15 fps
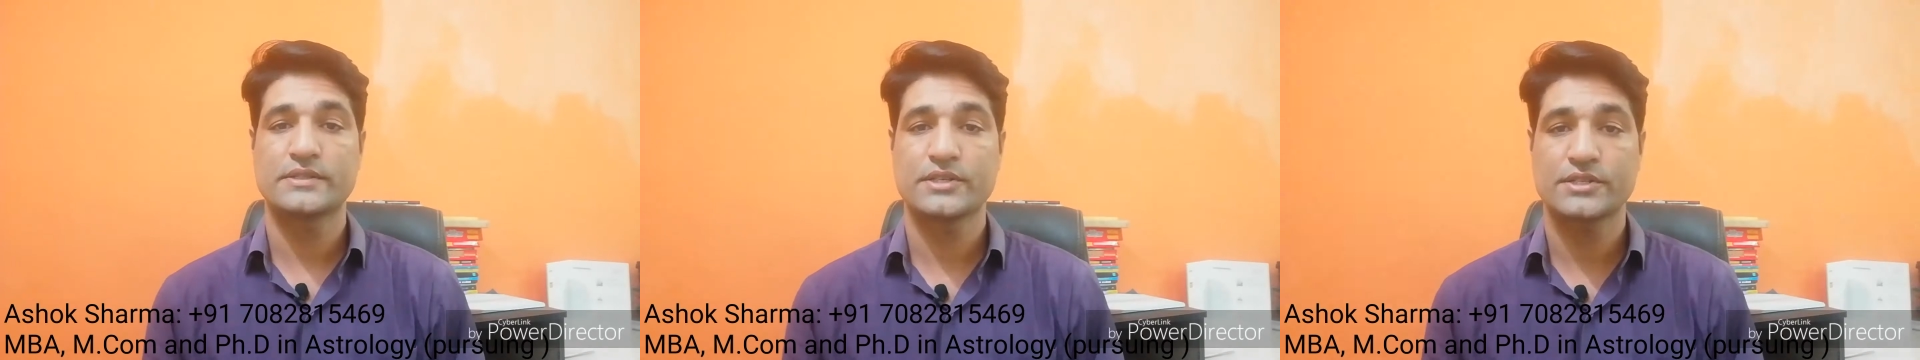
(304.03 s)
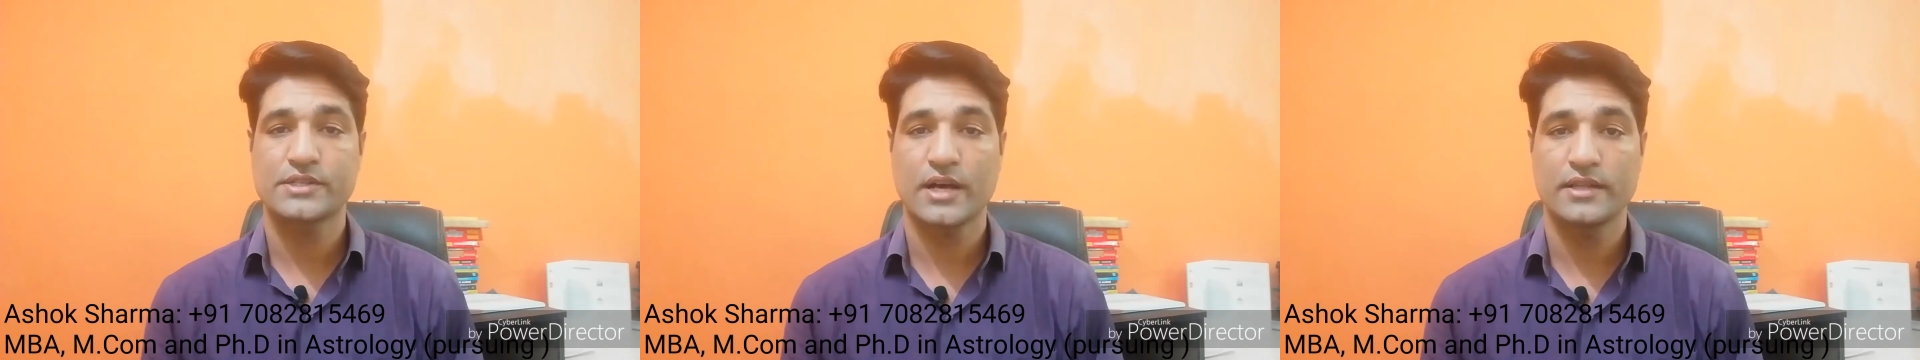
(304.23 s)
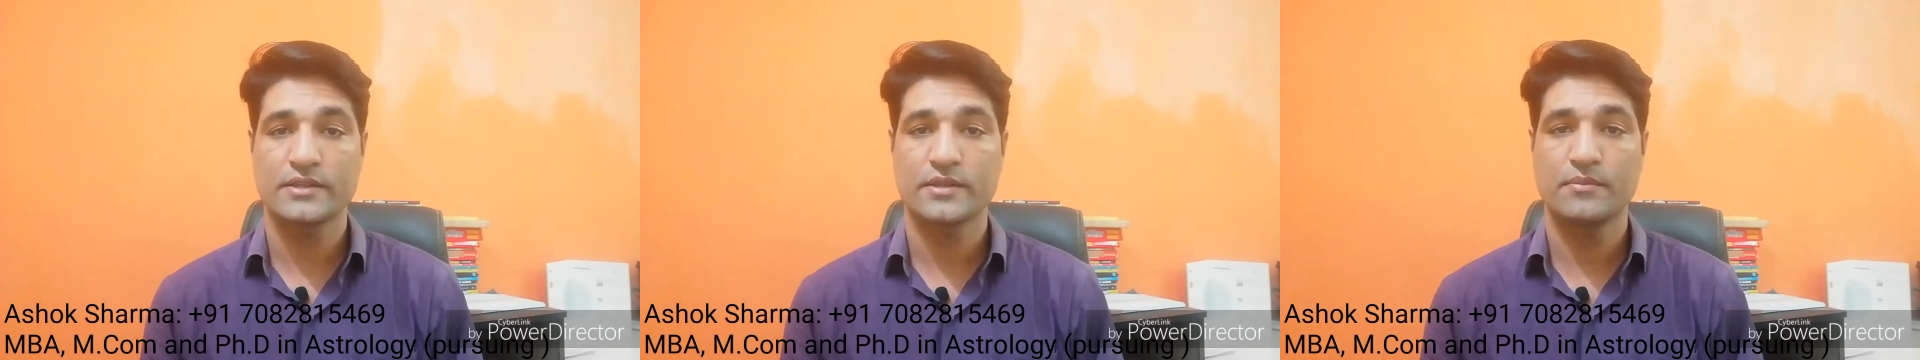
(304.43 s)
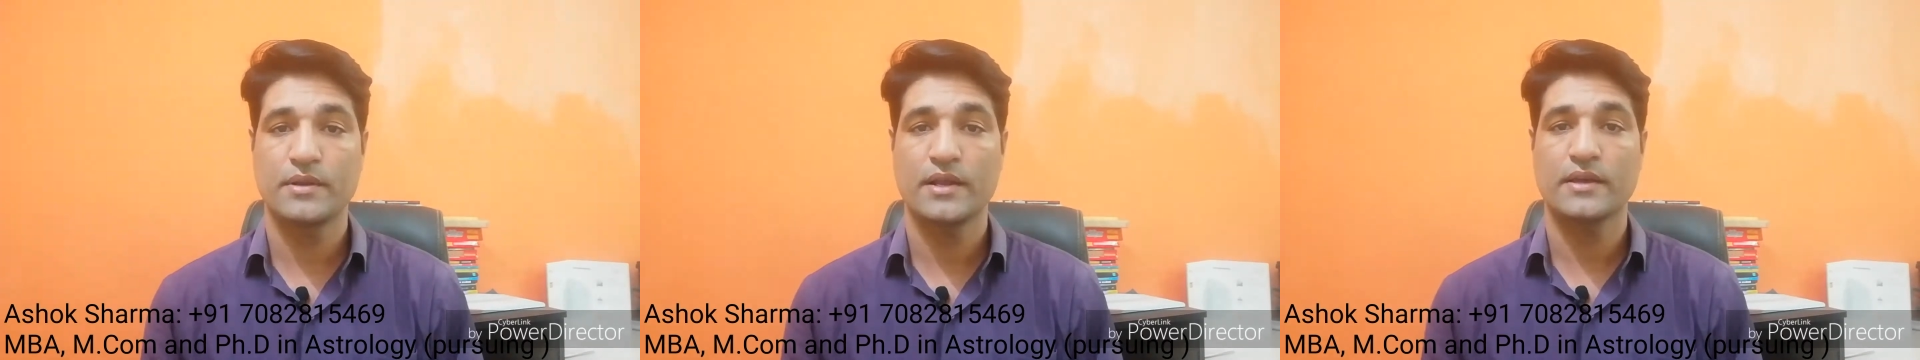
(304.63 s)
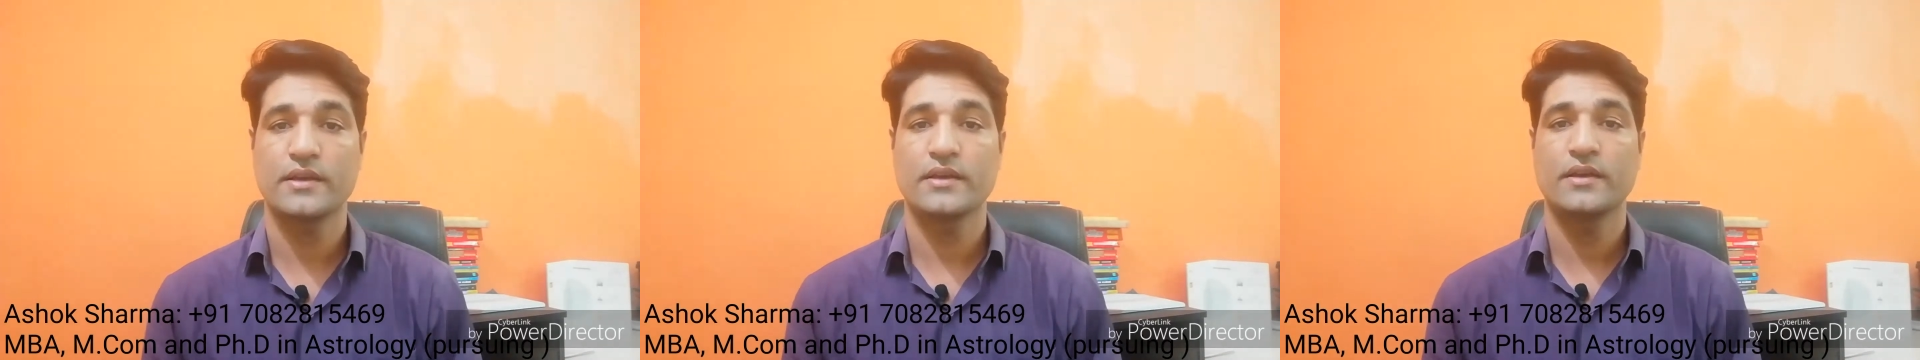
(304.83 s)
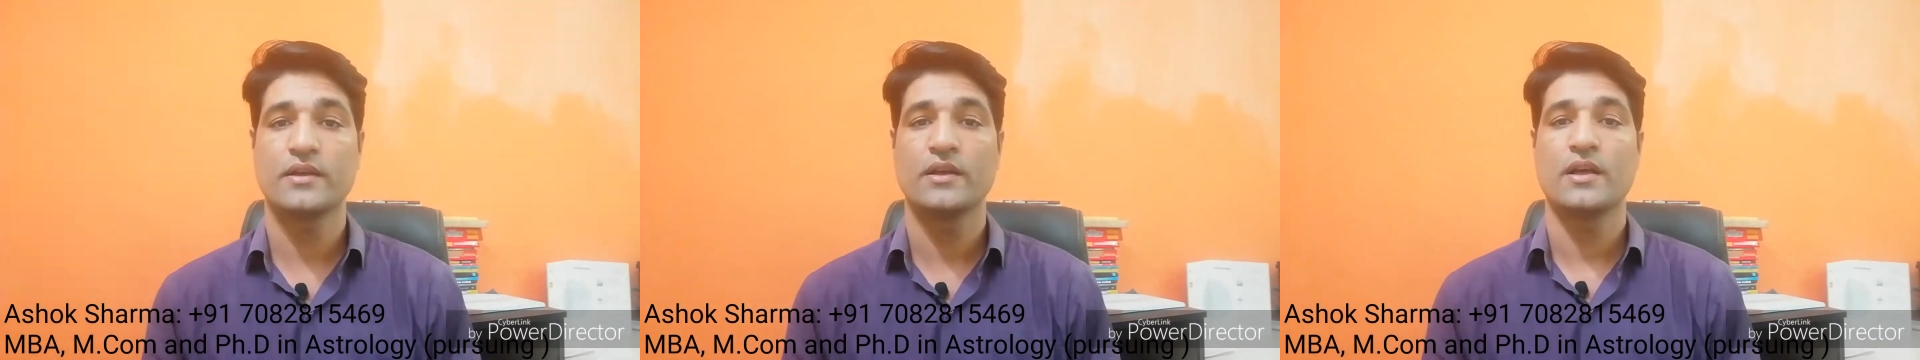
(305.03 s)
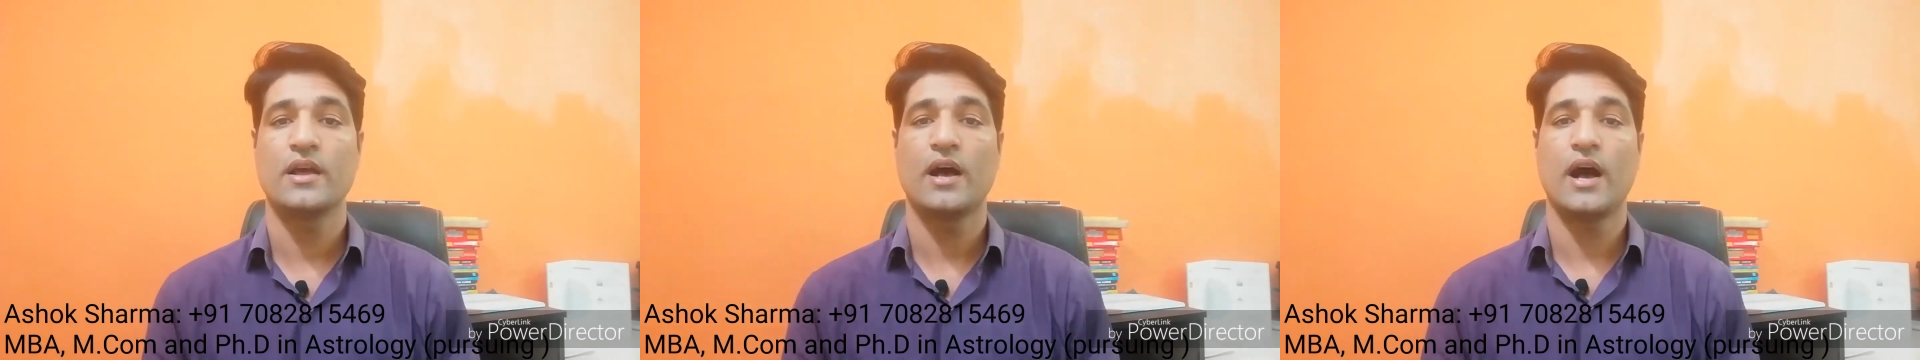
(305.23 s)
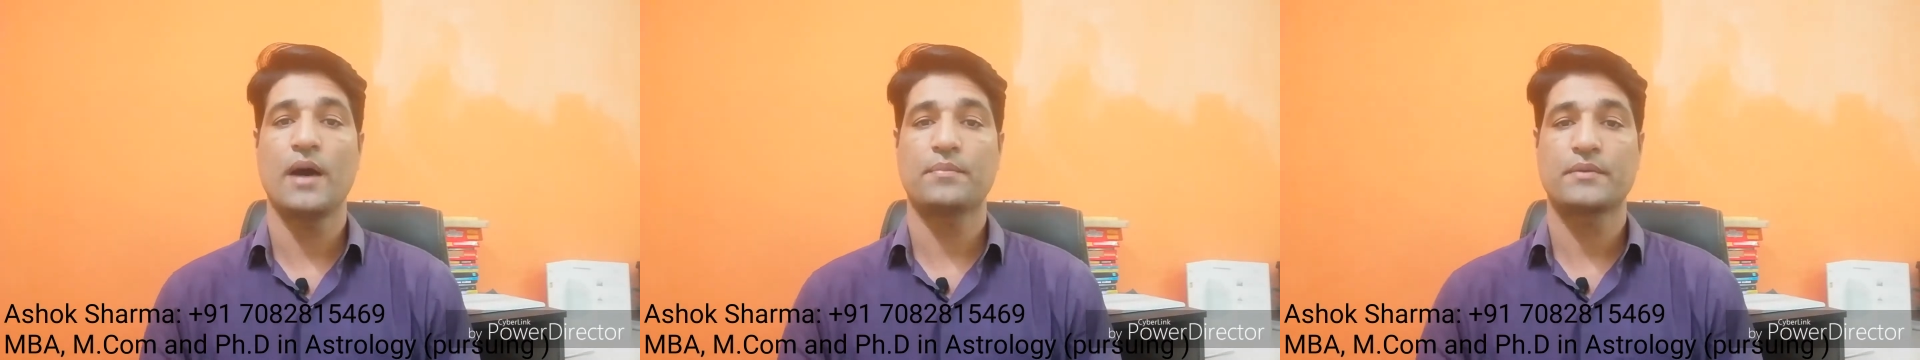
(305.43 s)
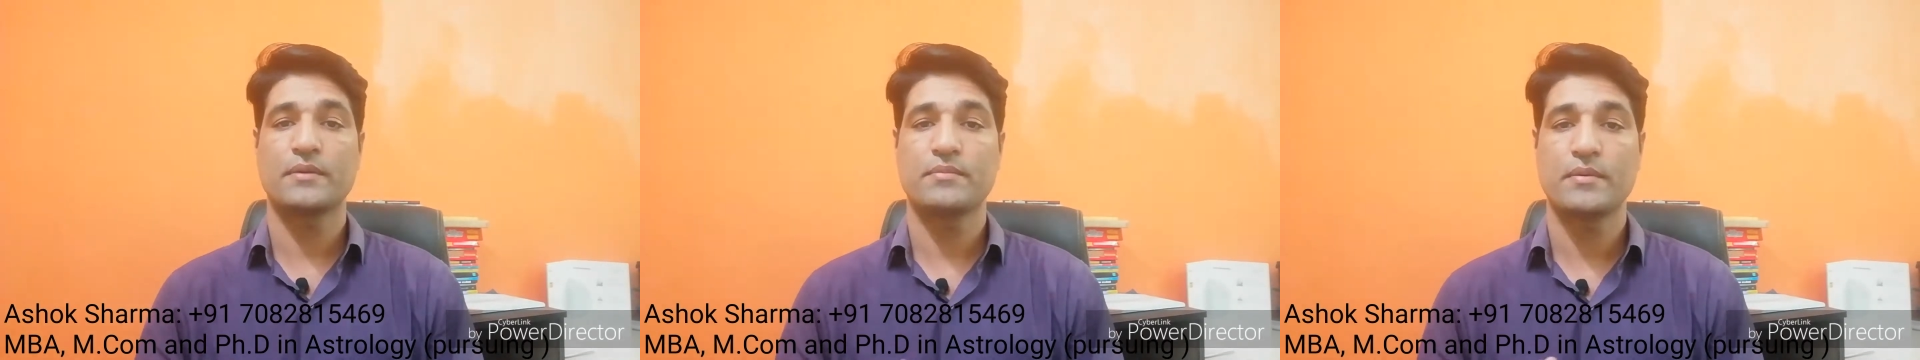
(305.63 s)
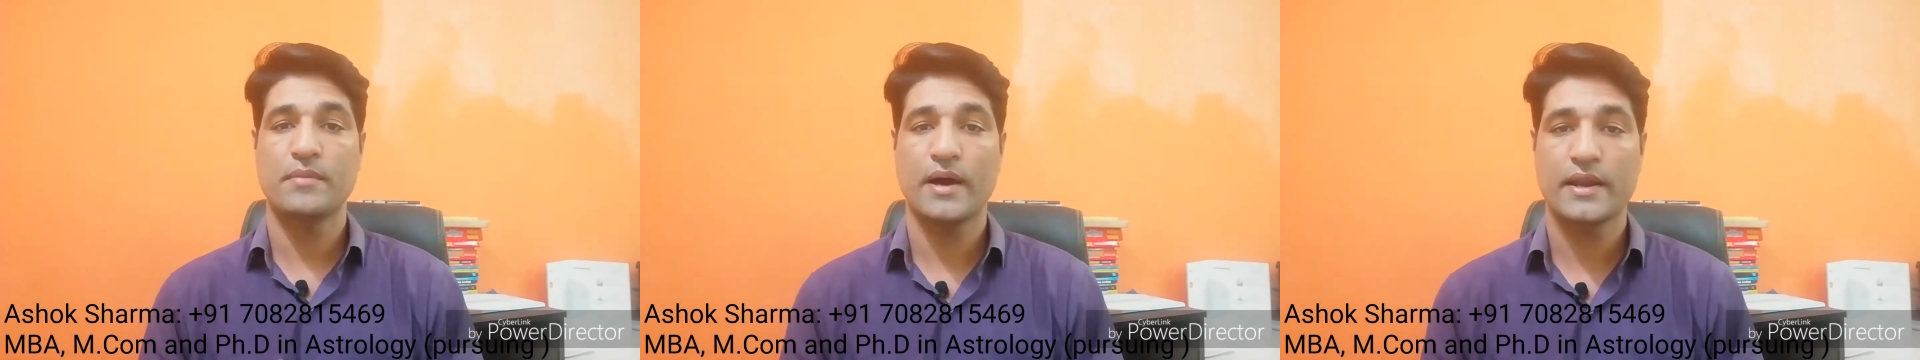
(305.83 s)
शांति मिलेगी आपकी
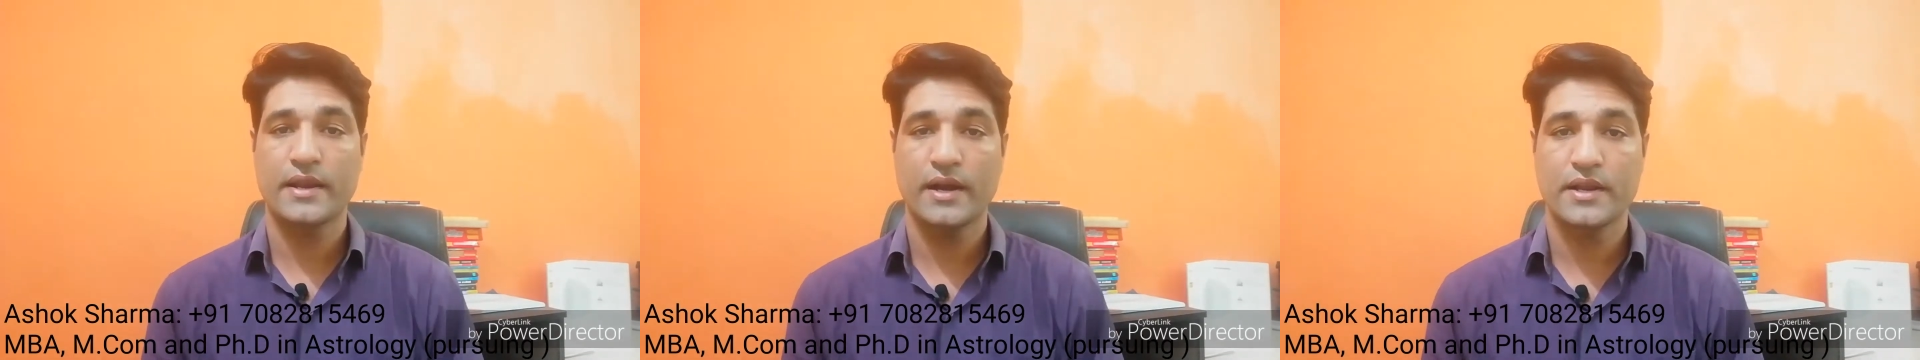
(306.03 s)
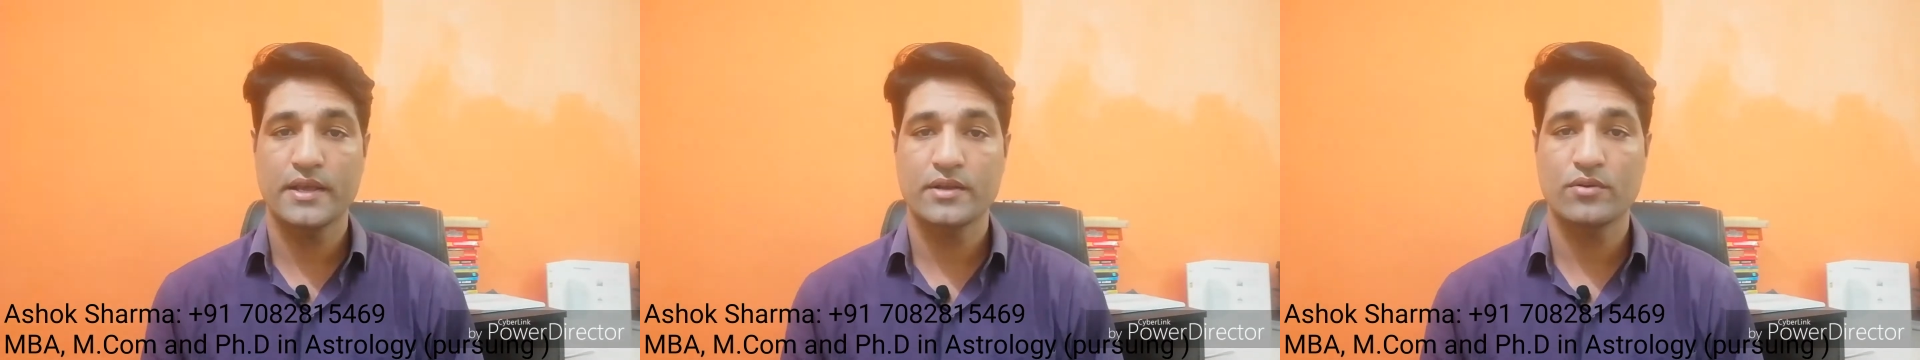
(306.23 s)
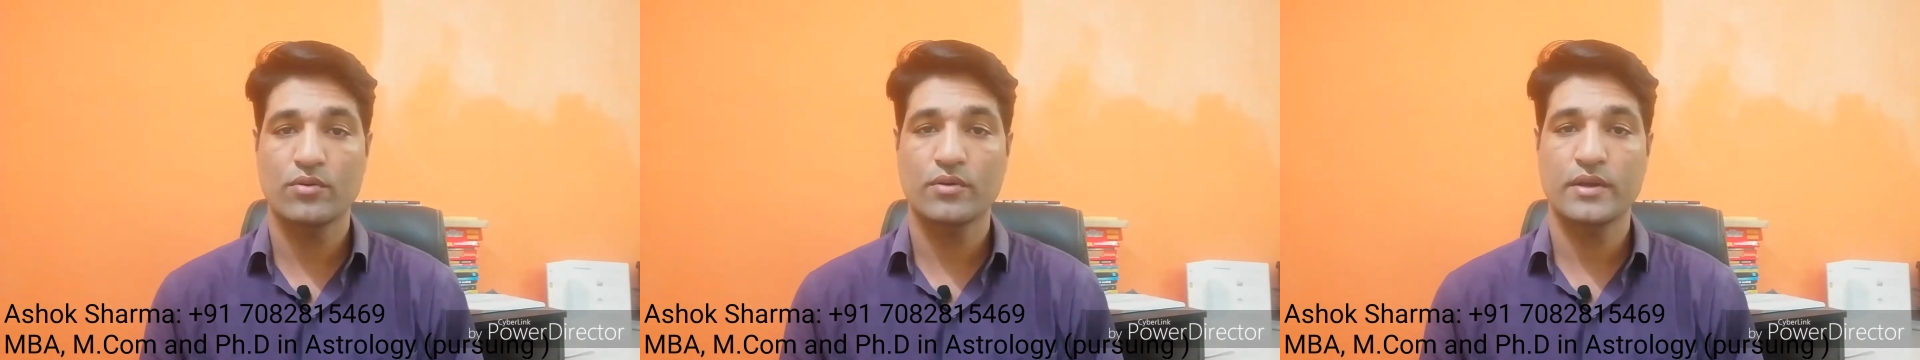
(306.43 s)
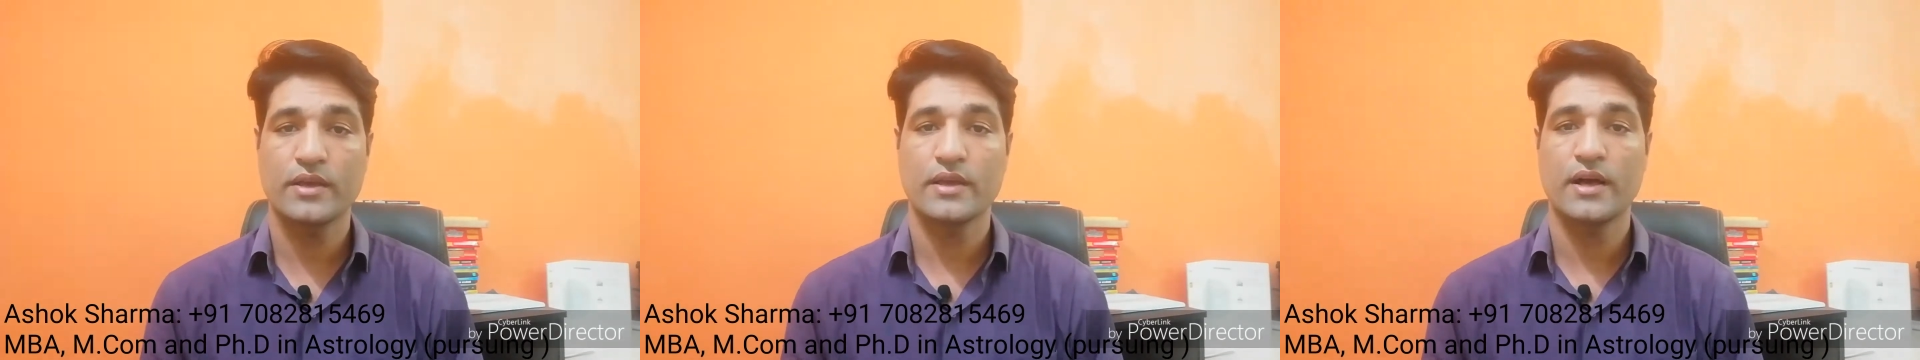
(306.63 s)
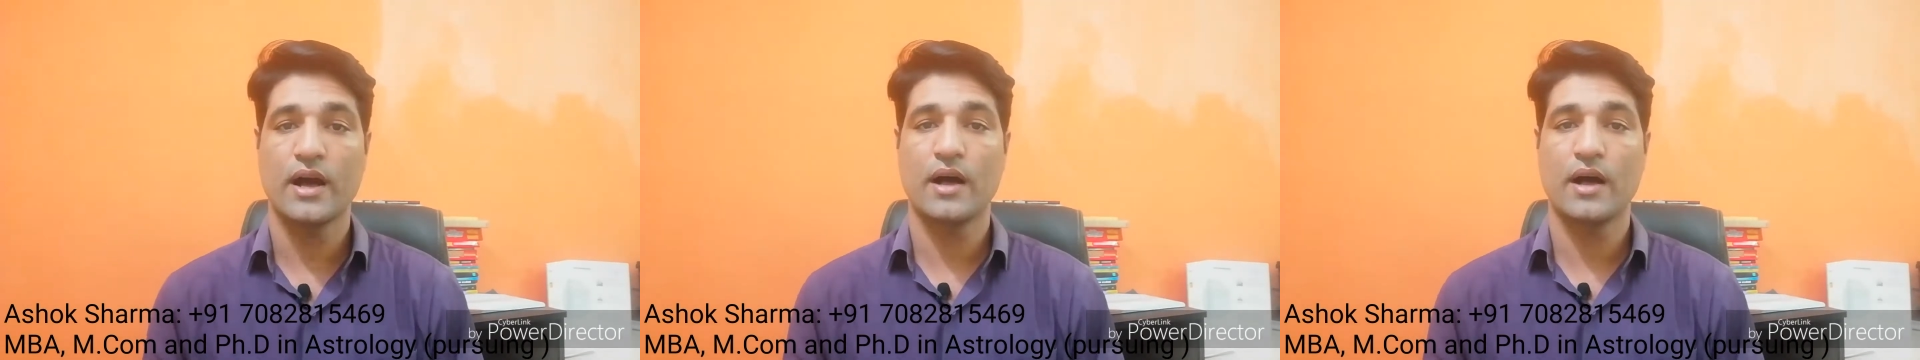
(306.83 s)
बीमारियाँ ठीक होंगी